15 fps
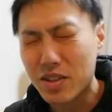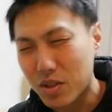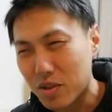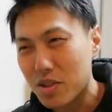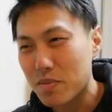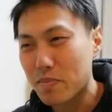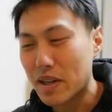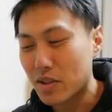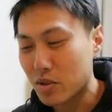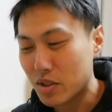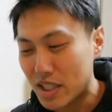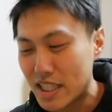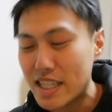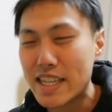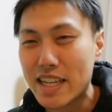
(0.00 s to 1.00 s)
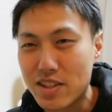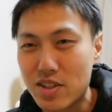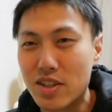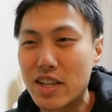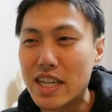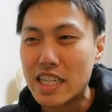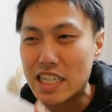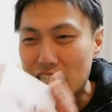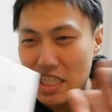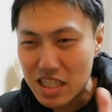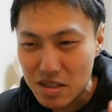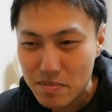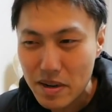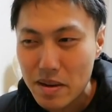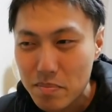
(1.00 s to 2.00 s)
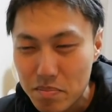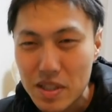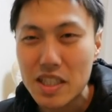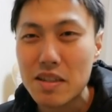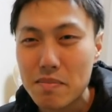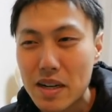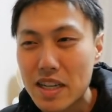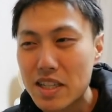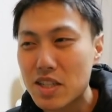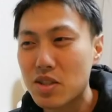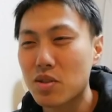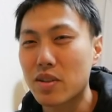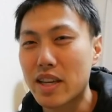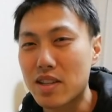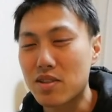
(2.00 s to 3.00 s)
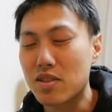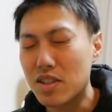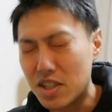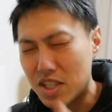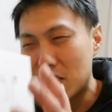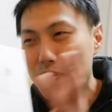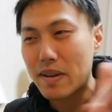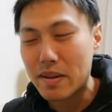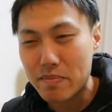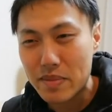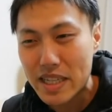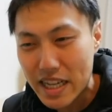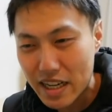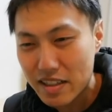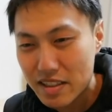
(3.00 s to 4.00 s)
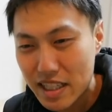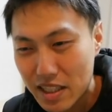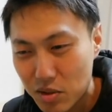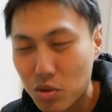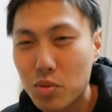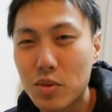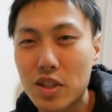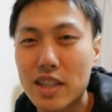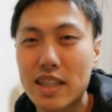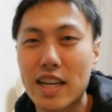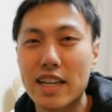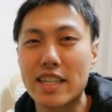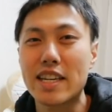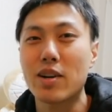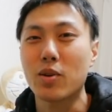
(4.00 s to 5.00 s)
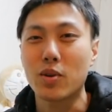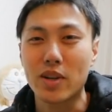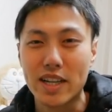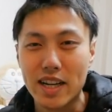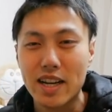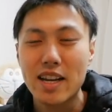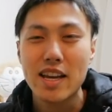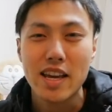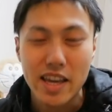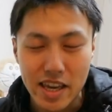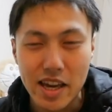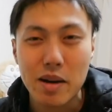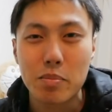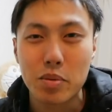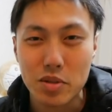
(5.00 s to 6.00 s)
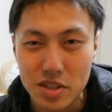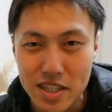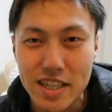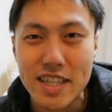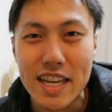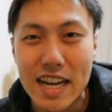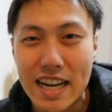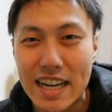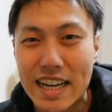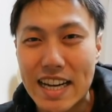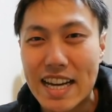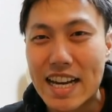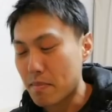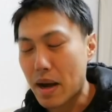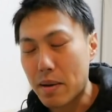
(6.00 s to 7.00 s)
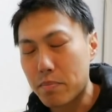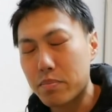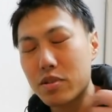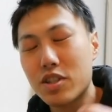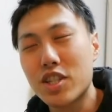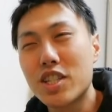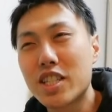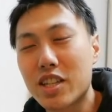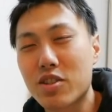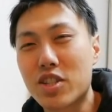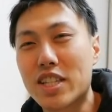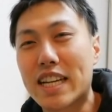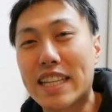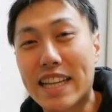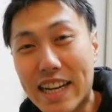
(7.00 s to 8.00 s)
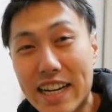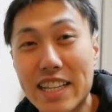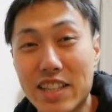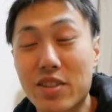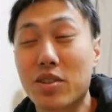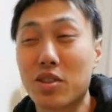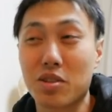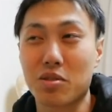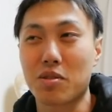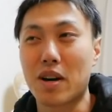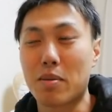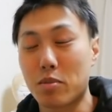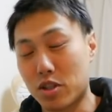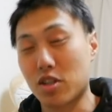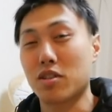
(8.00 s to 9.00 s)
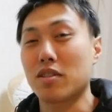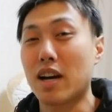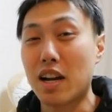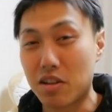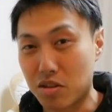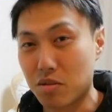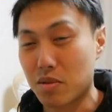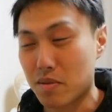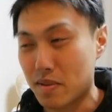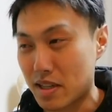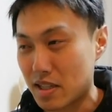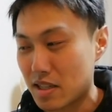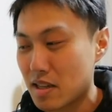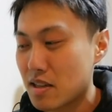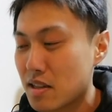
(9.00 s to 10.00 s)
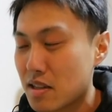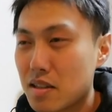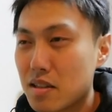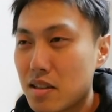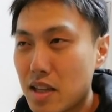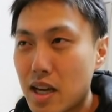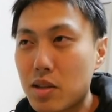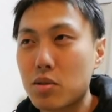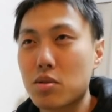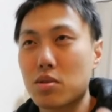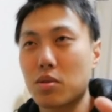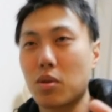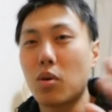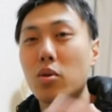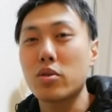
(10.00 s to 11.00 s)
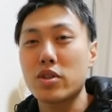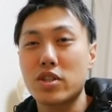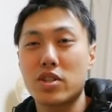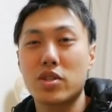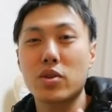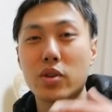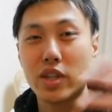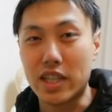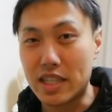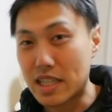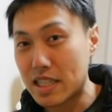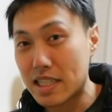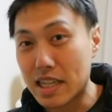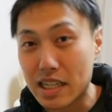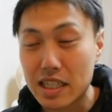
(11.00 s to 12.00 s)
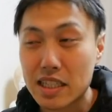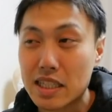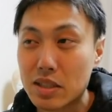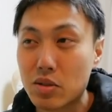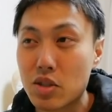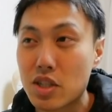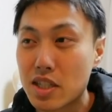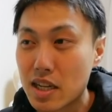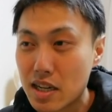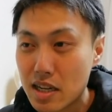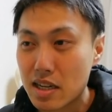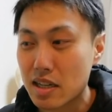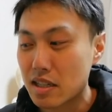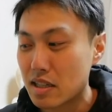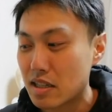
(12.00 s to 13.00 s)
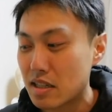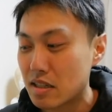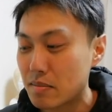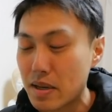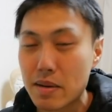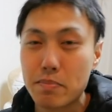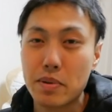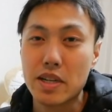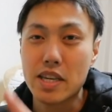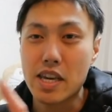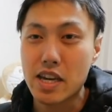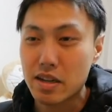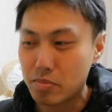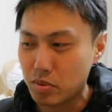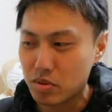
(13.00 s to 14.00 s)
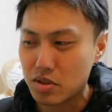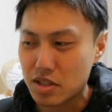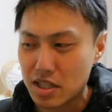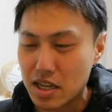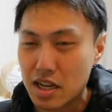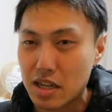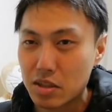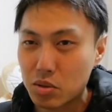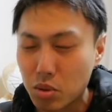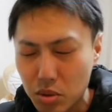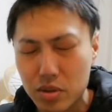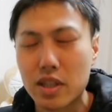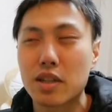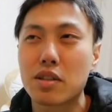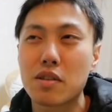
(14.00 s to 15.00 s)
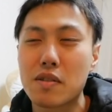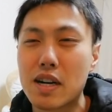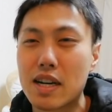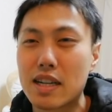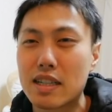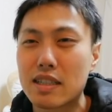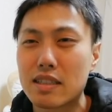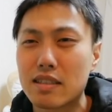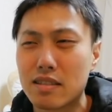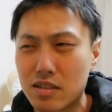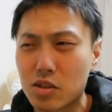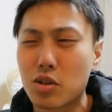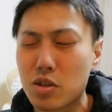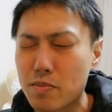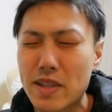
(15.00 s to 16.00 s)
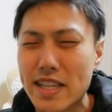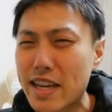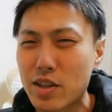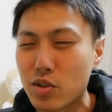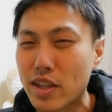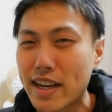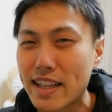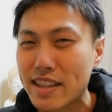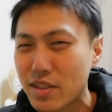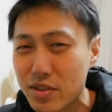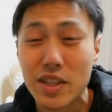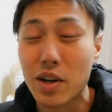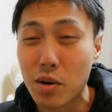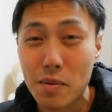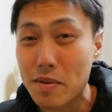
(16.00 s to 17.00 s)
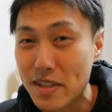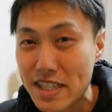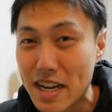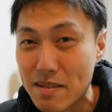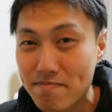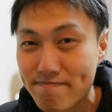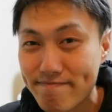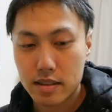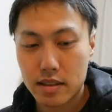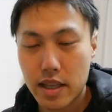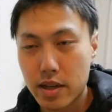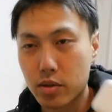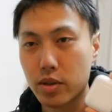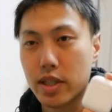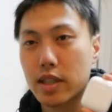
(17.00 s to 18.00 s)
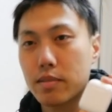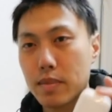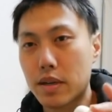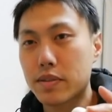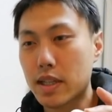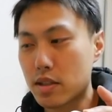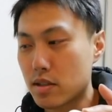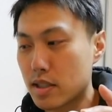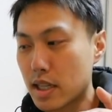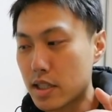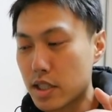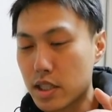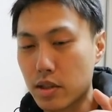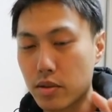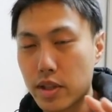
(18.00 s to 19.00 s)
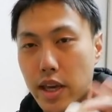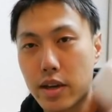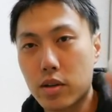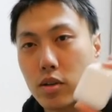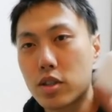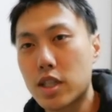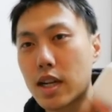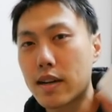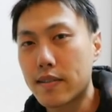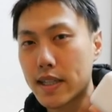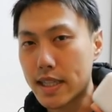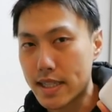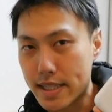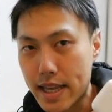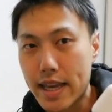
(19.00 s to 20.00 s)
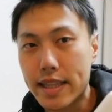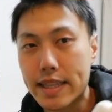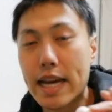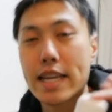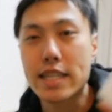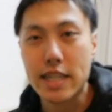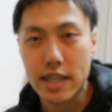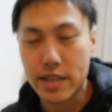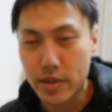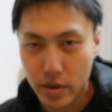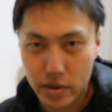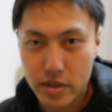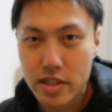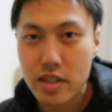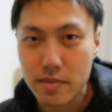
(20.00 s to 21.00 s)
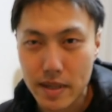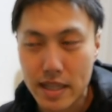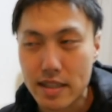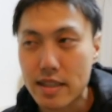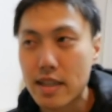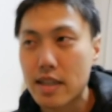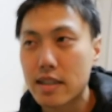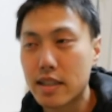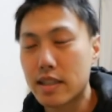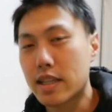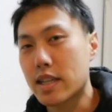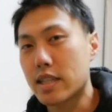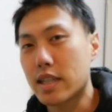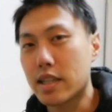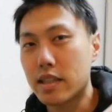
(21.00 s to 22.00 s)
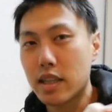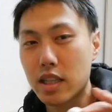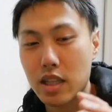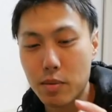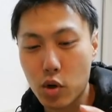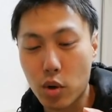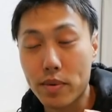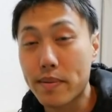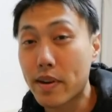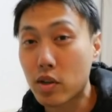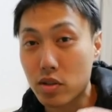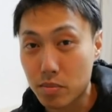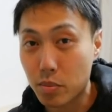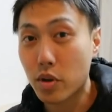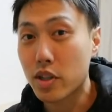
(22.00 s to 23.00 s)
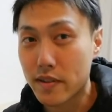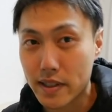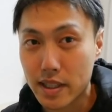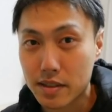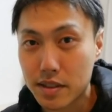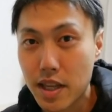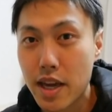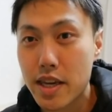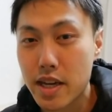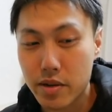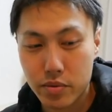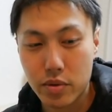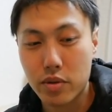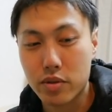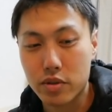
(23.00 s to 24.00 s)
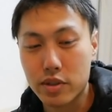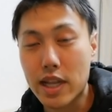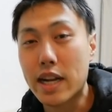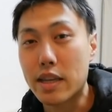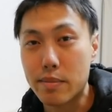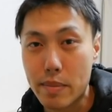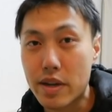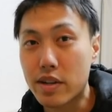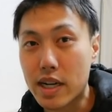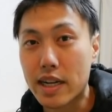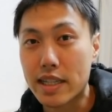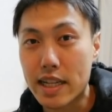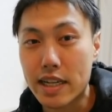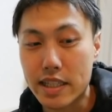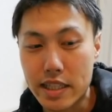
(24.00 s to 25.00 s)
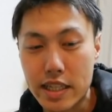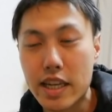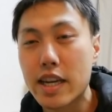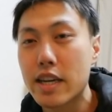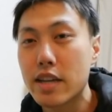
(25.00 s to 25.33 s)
コスパのいいやつ一番ミニマリストなやつ一番身軽だと思ったイヤホンが AirPods でしたまあ、アップル信者の血が流れてるっていうのはもちろんあると思いますであとその音質を気にしなかったとしたら、まあ、やっぱり AirPods がトータルでは、うん、コスパ最強だなっていうふうに思いましたで、これ、まあ、2つになっちゃったので、こちらはですね、断捨離をします。で、断捨離って言ってもゴミ箱にポイではなくて、ヤフオクなりメルカリなりに